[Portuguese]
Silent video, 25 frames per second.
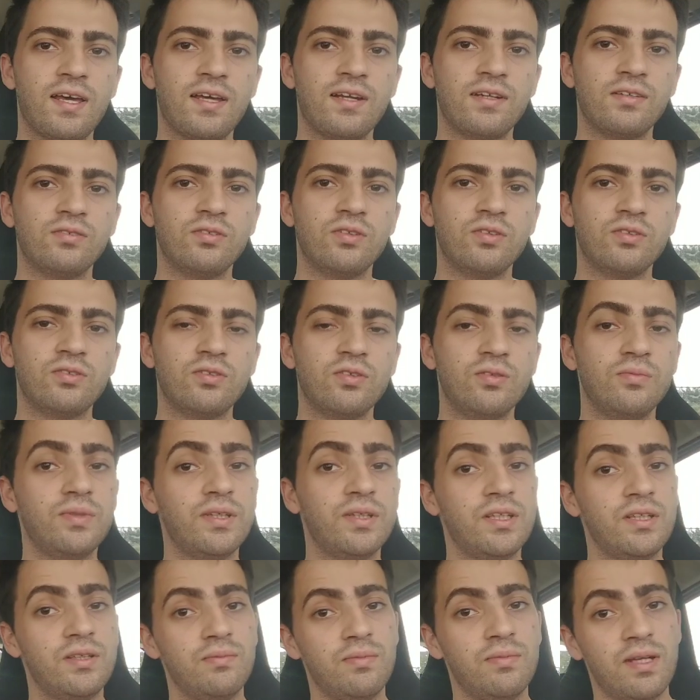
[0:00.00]
Galera do
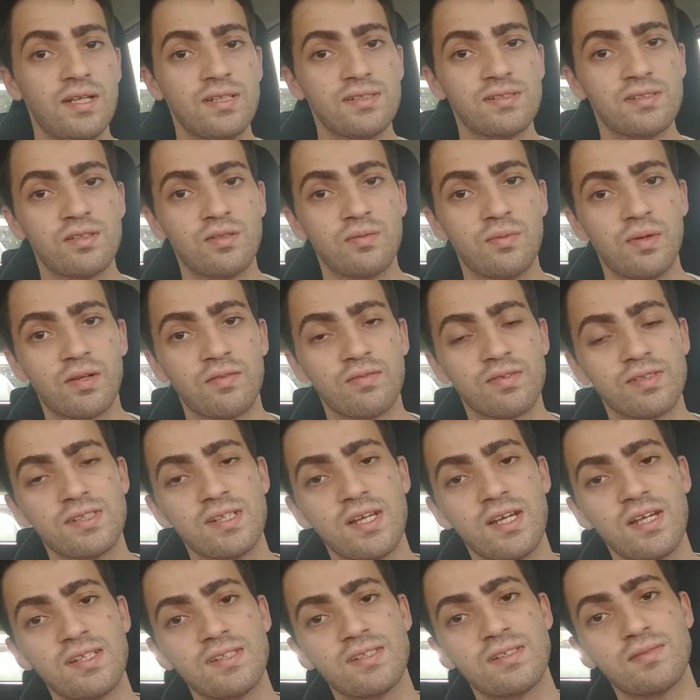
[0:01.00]
YouTube, beleza? Tudo bem com
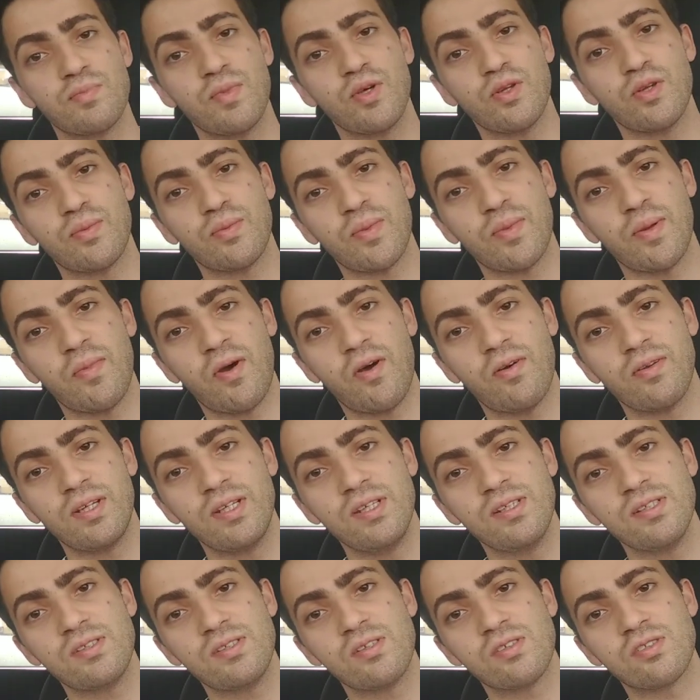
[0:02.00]
vocês? Meu nome é
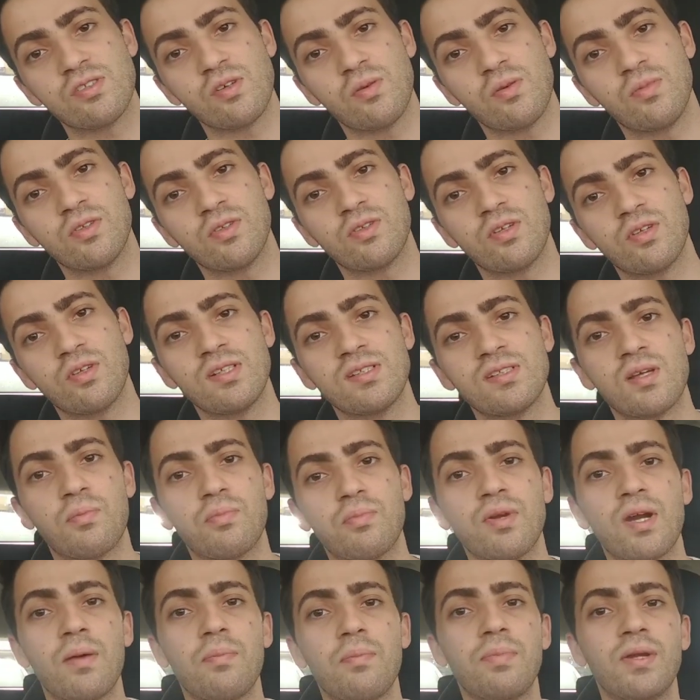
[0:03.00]
Maurício, eu sou motorista
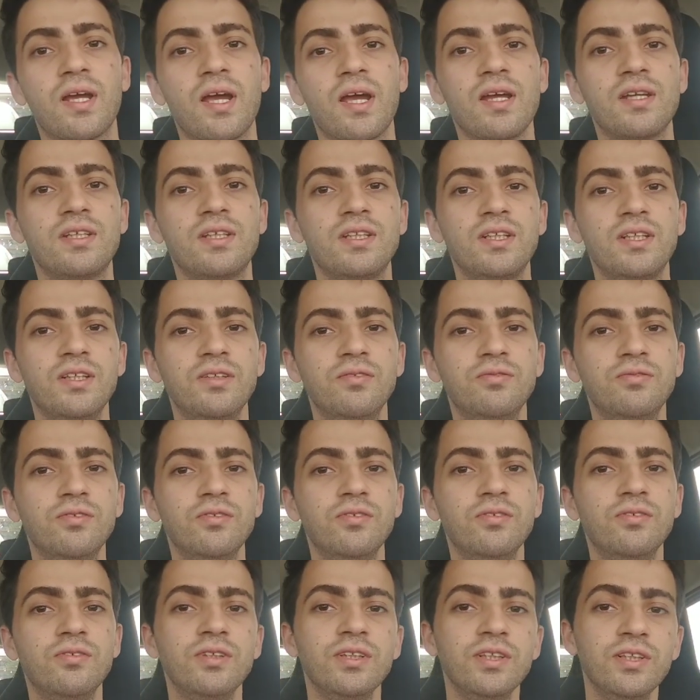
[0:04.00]
por
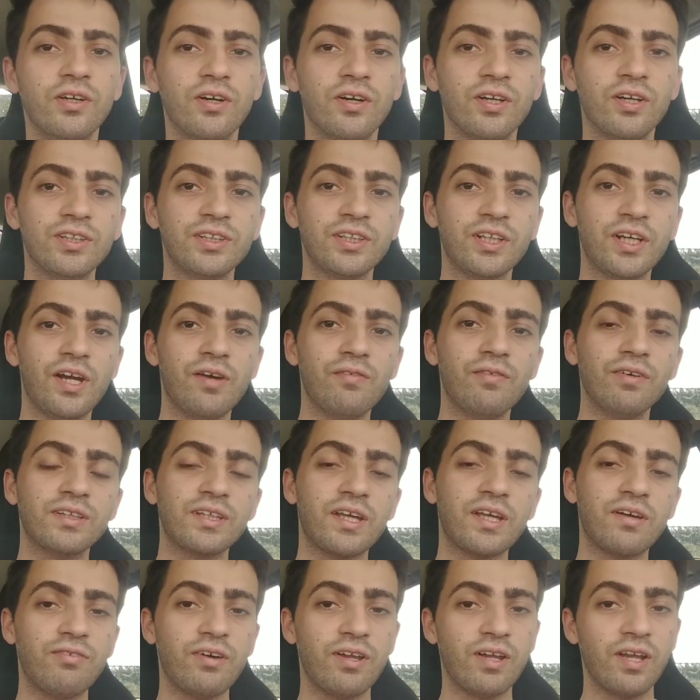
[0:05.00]
aplicativo e hoje eu vou
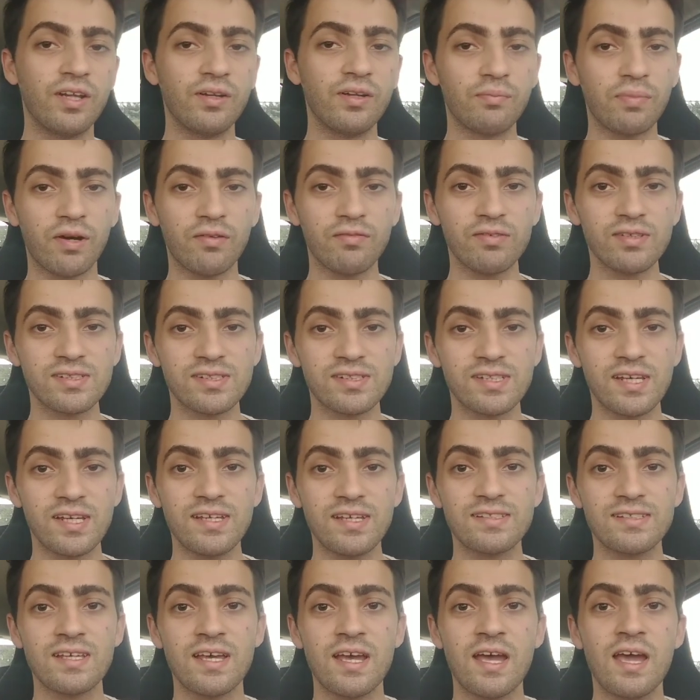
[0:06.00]
estar tá falando para
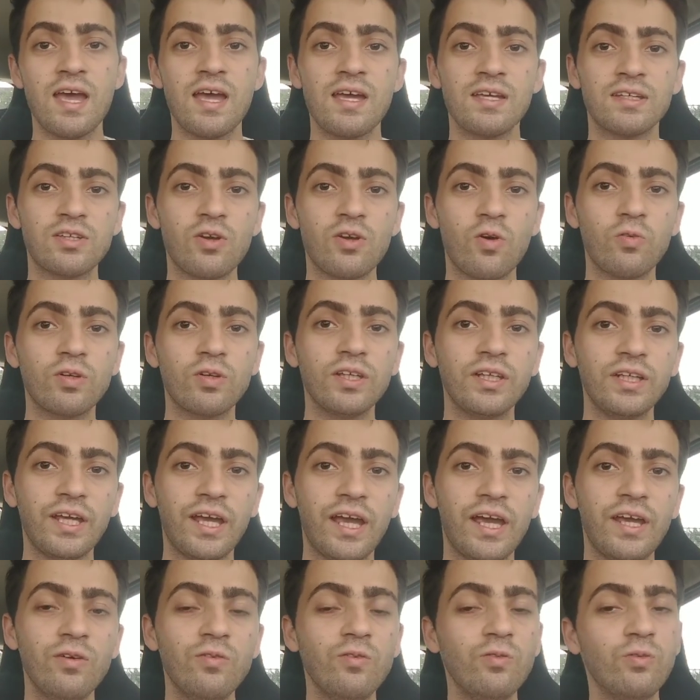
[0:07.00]
vocês que eu
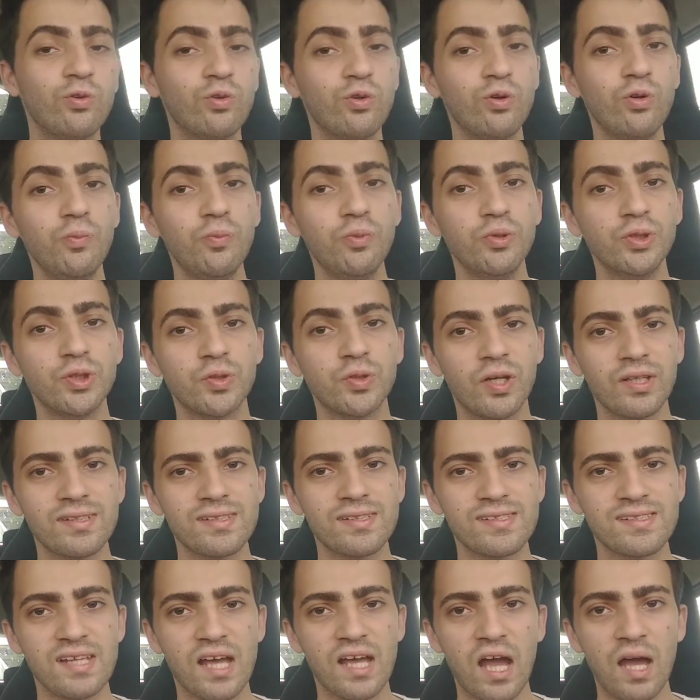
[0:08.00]
criei um grupo de
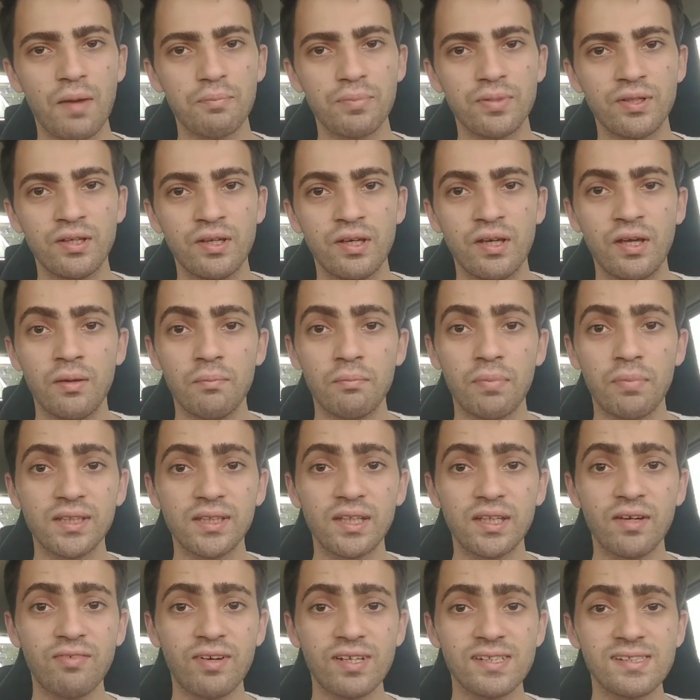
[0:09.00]
WhatsApp para
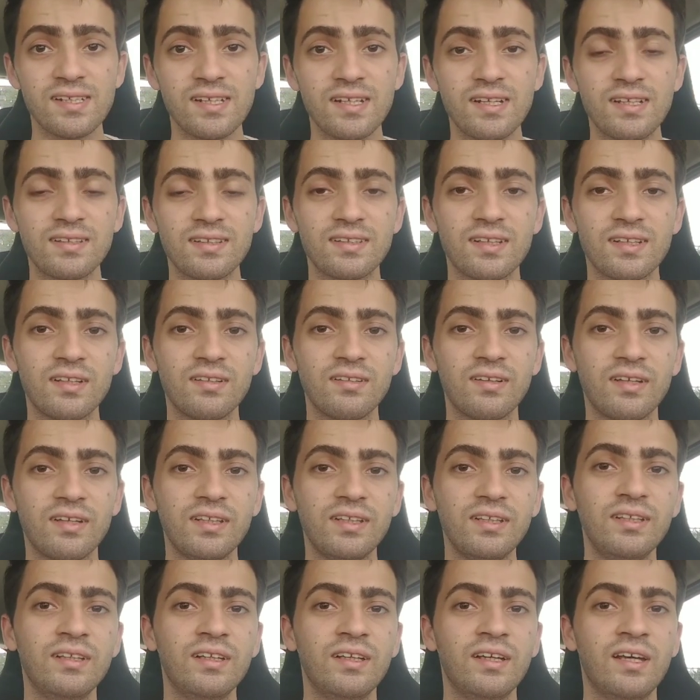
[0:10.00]
estar tá facilitando
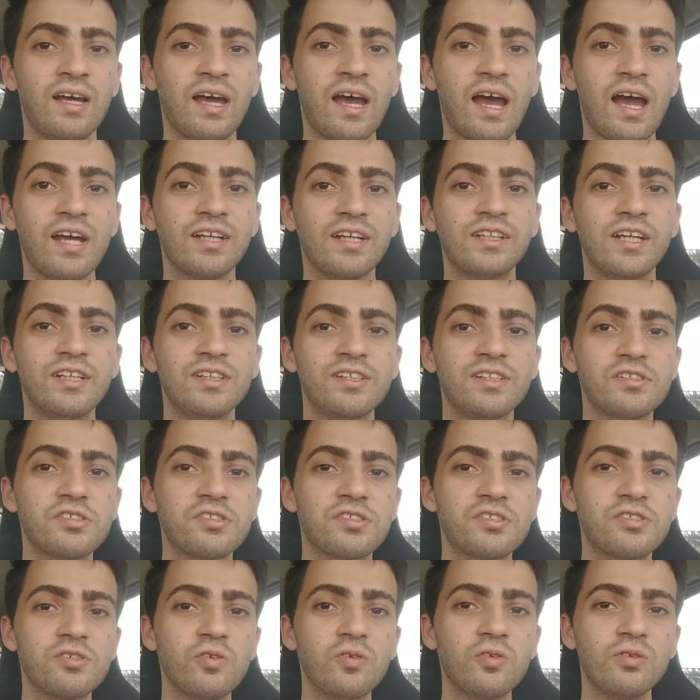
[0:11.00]
aí a gente
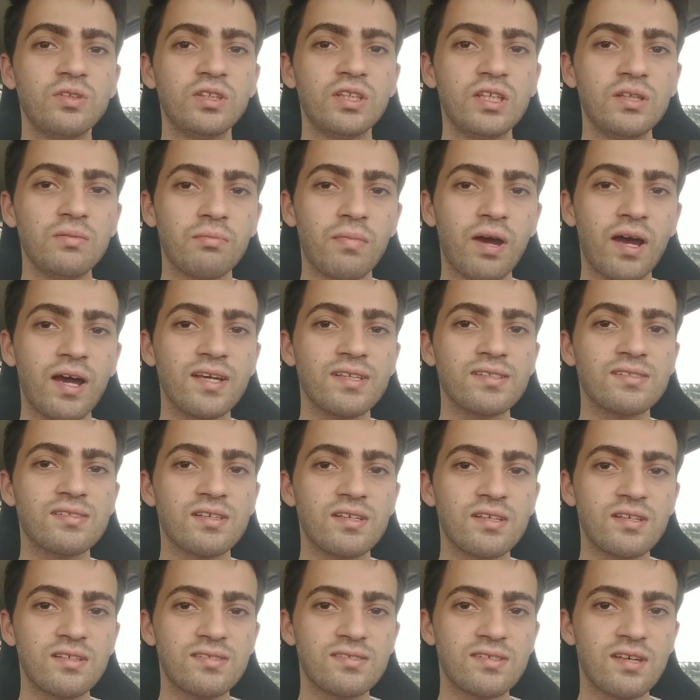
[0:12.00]
se unir
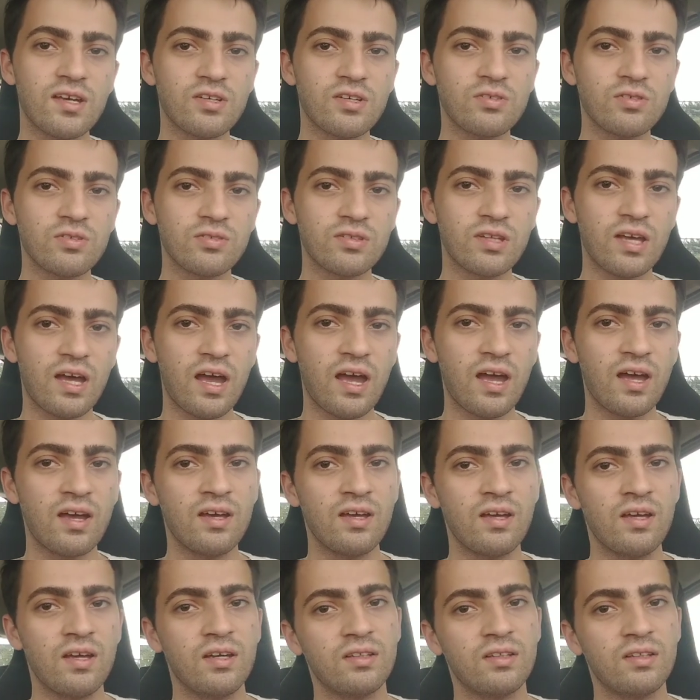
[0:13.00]
mais e se ajudar.